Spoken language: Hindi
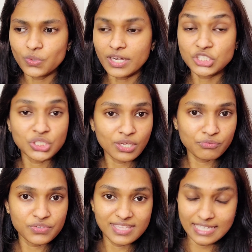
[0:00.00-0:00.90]
अचीव
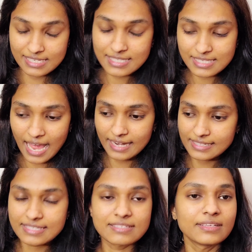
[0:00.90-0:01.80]
दिस एंड
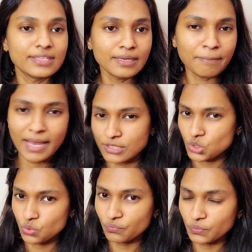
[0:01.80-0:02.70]
इट्स रियली अ माइल
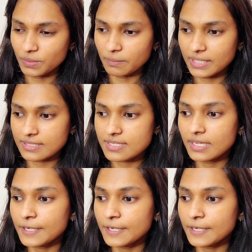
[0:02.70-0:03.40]
स्टोन फॉर मी बिकॉज